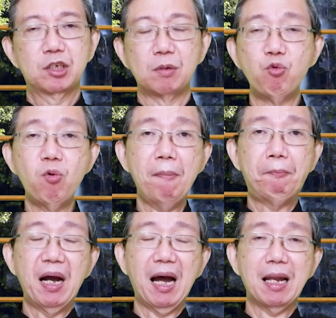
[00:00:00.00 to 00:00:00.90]
Semua
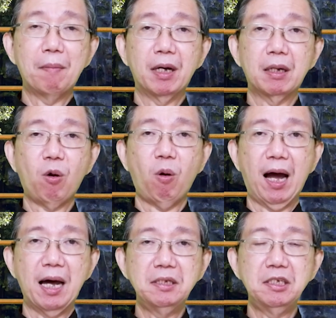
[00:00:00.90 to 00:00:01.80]
pengalaman
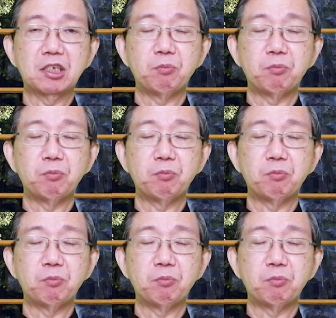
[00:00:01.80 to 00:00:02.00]
rohani,